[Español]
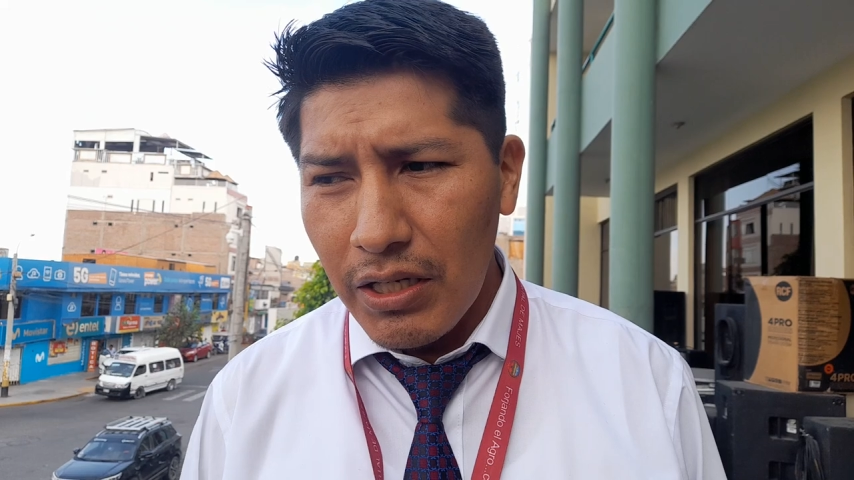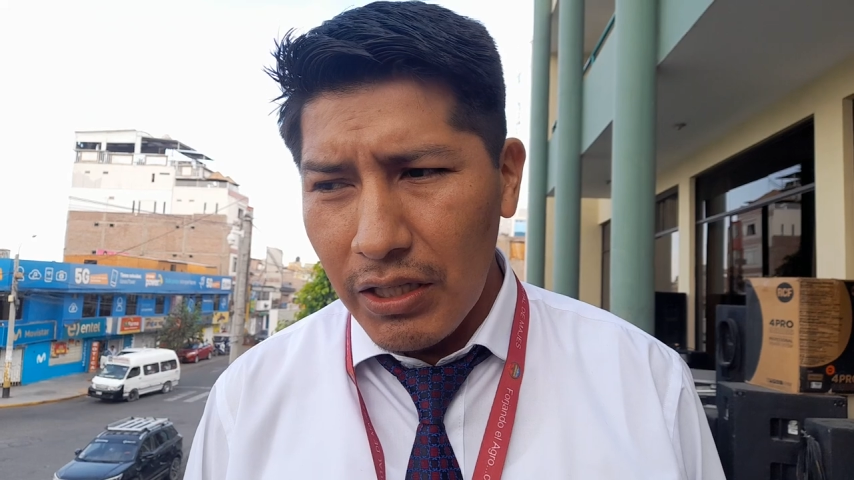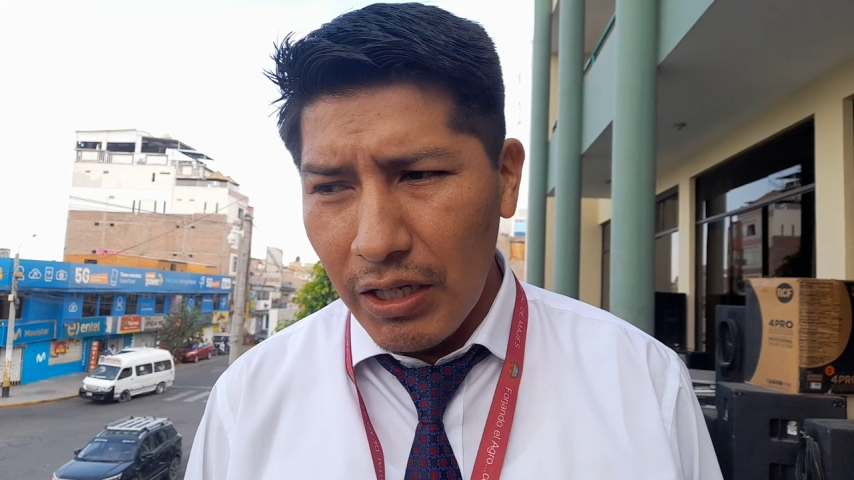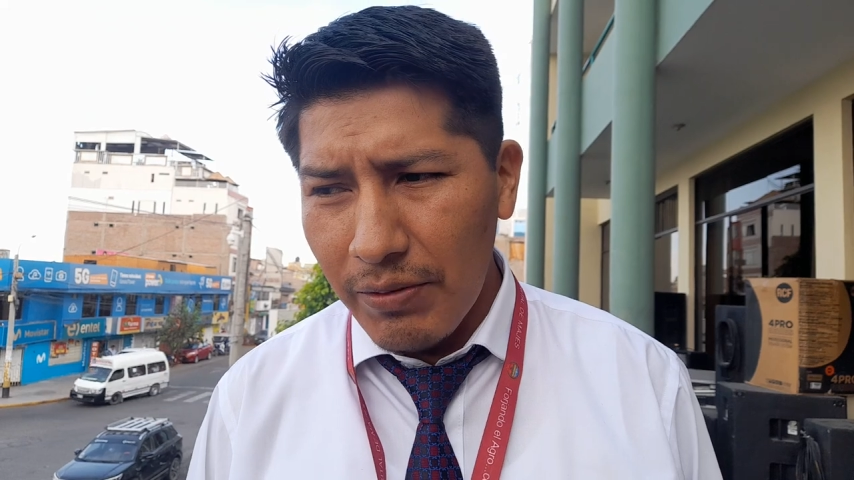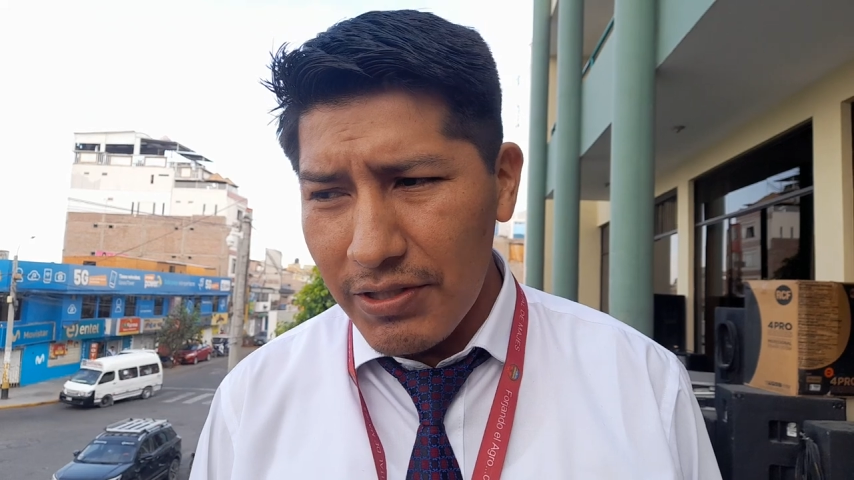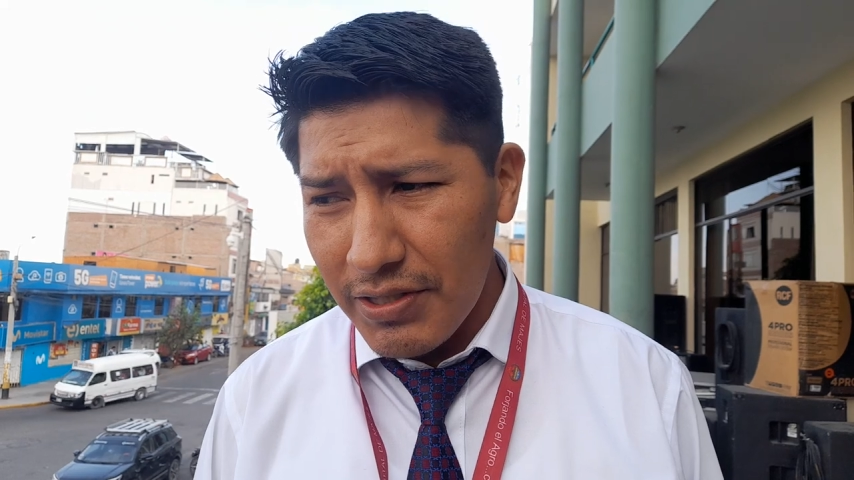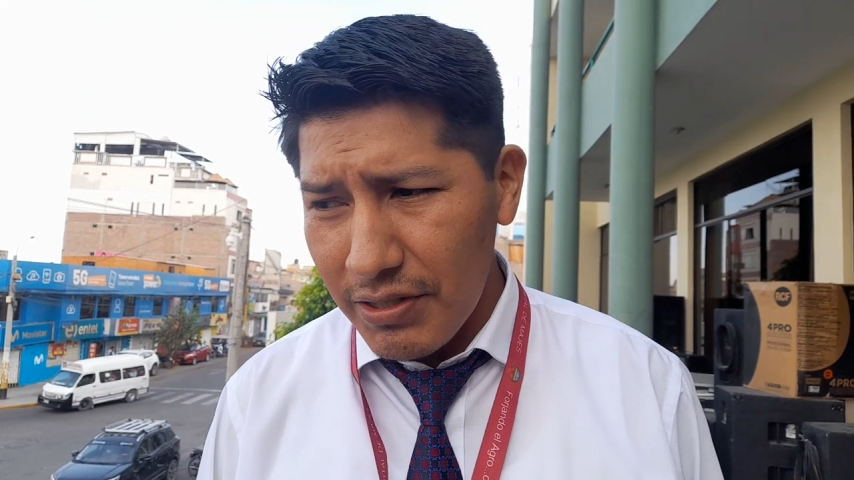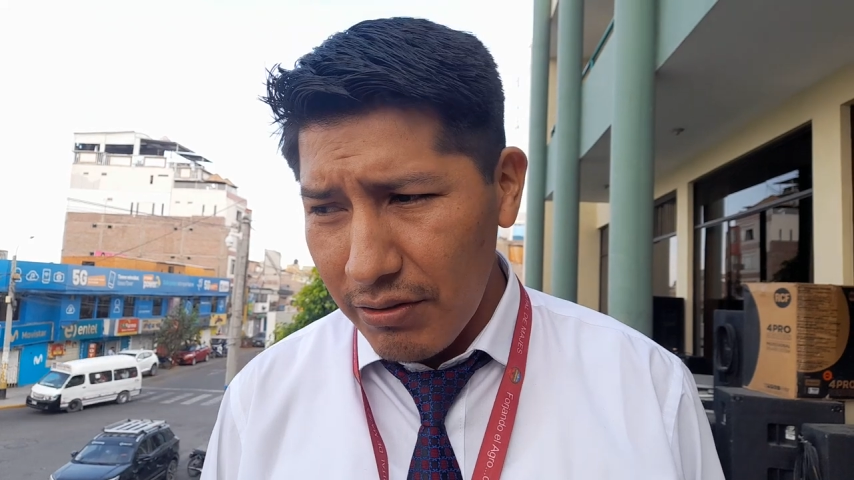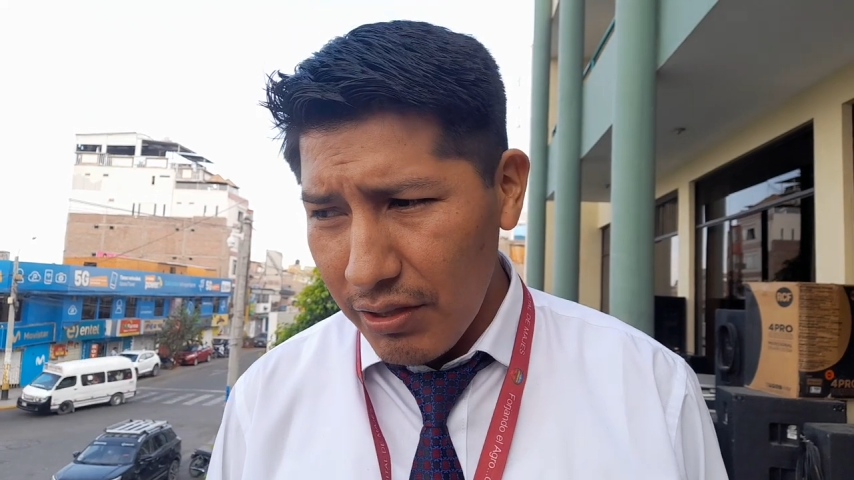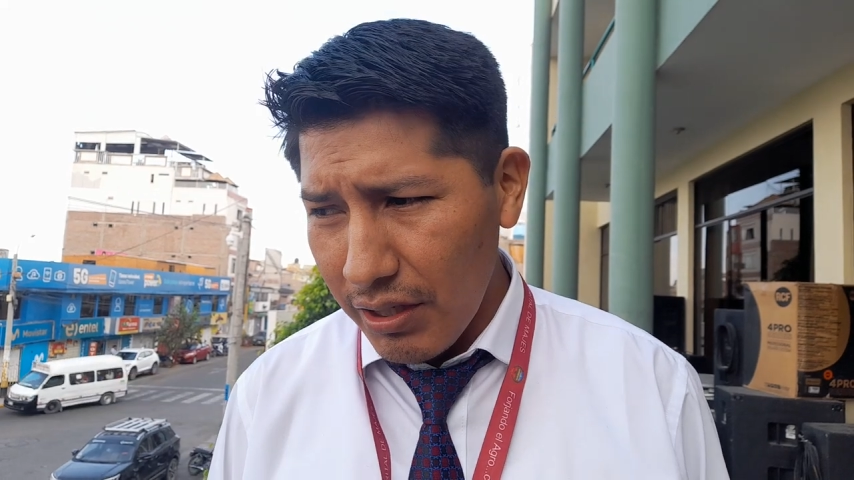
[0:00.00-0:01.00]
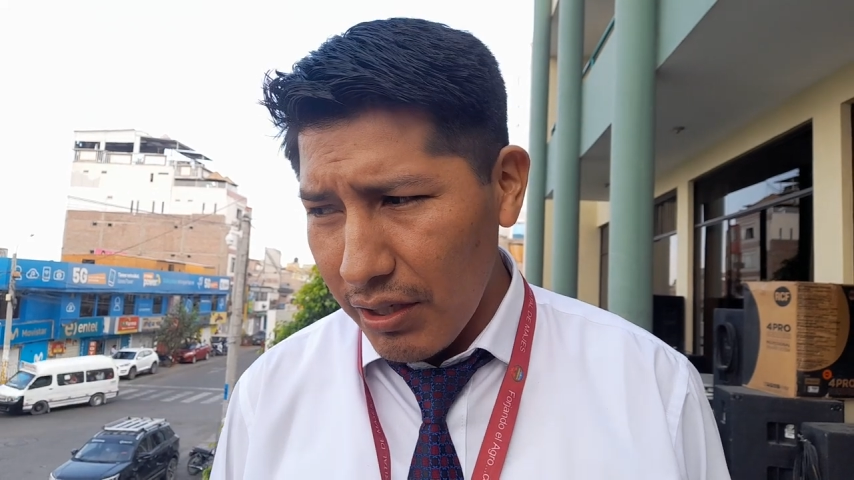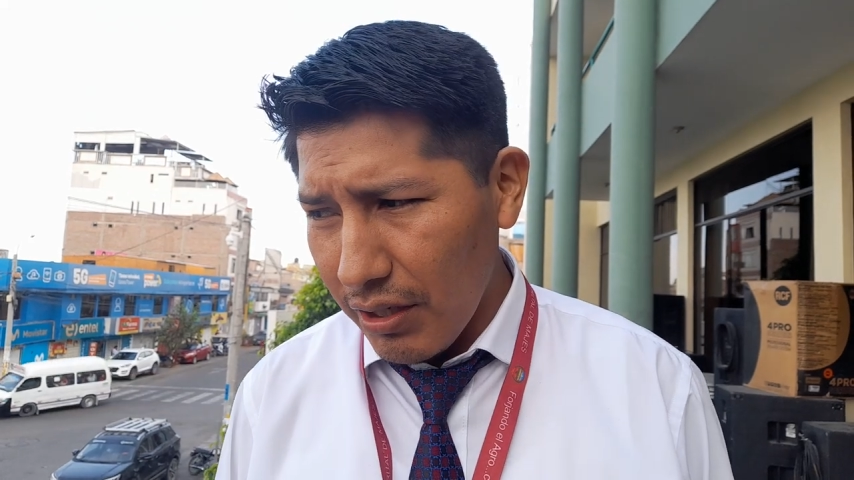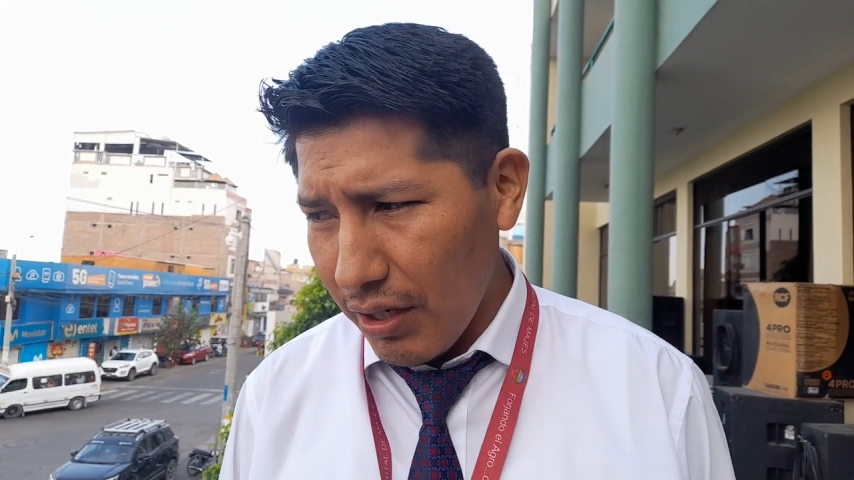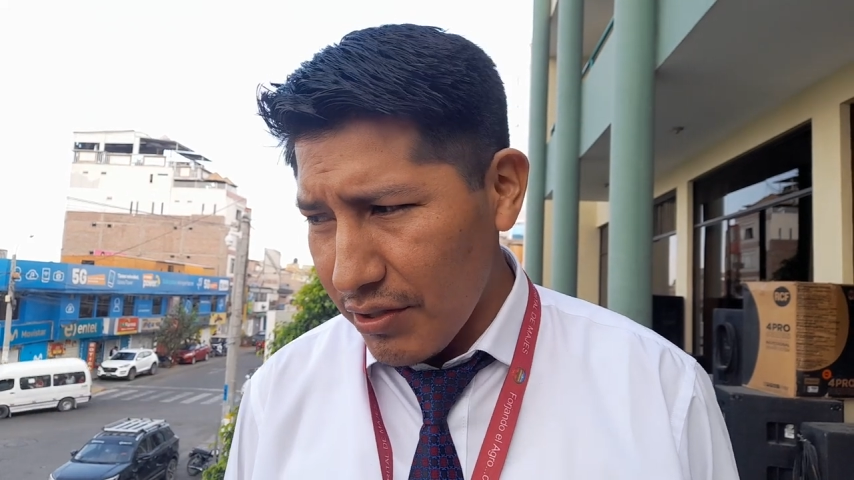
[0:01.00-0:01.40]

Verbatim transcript: y tal vez este de